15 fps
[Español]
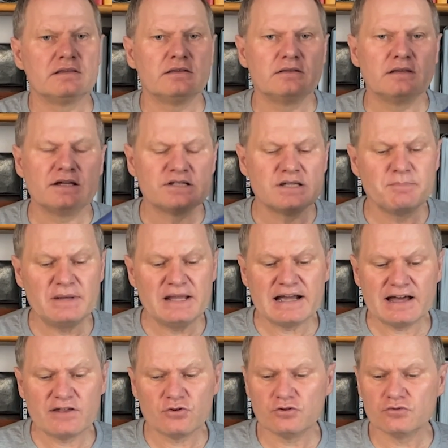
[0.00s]
Así
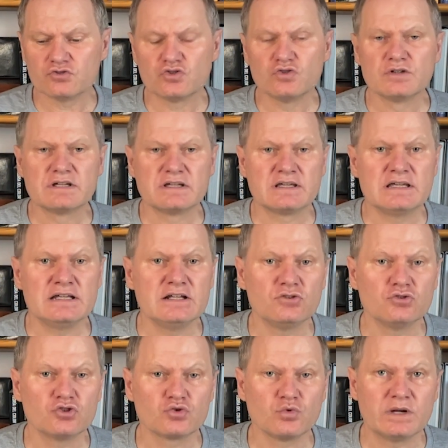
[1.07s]
plegado son
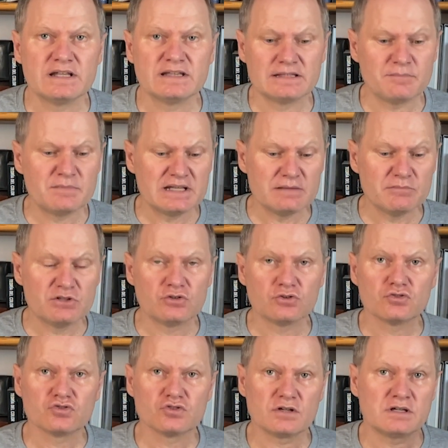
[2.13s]
540
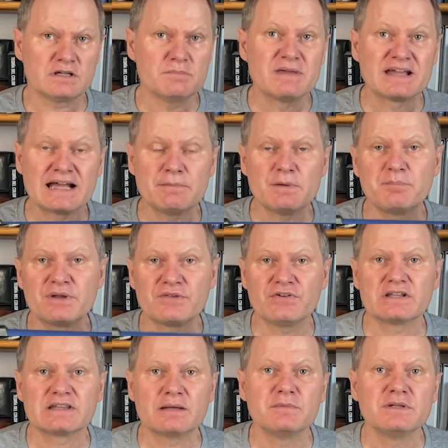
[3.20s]
milímetros que me cabe
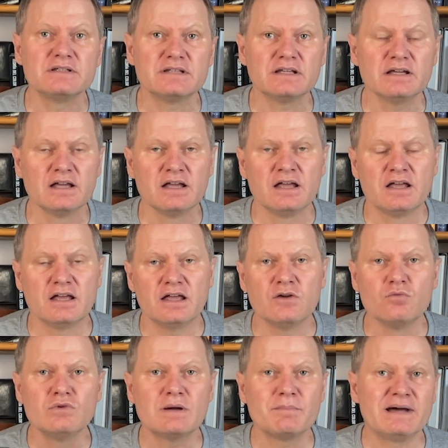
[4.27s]
perfectamente
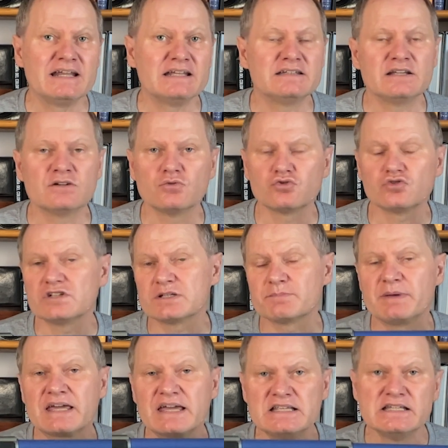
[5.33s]
en una maleta, incluso unas
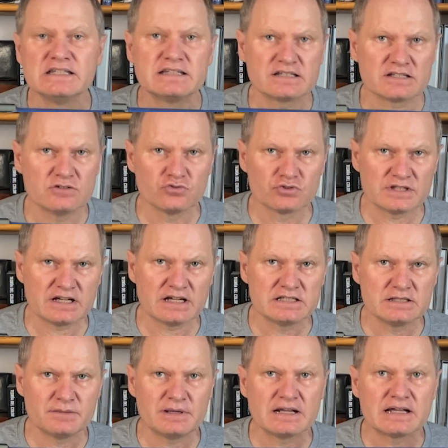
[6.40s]
pequeñitas que nos deja
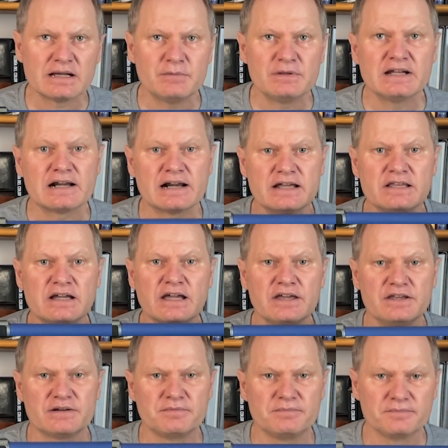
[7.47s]
llevar en cabina
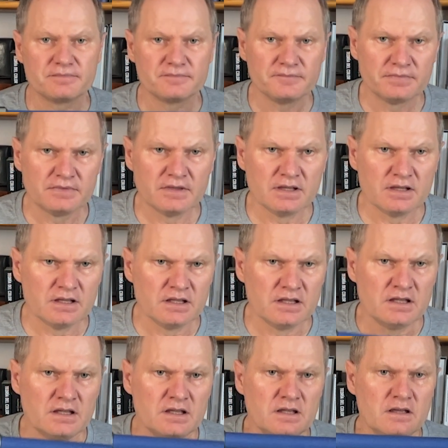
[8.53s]
Ryanair.
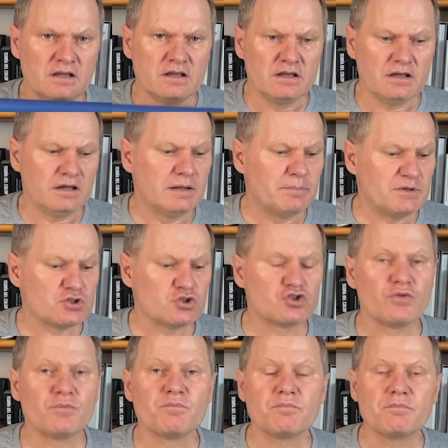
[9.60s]
El peso
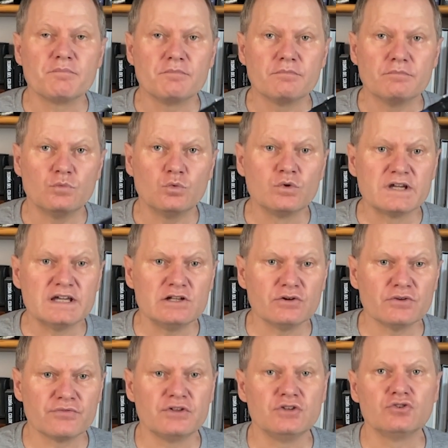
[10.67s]
son 1 kilo
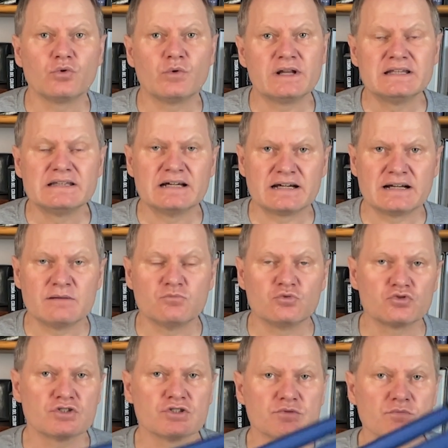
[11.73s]
140 gramos, es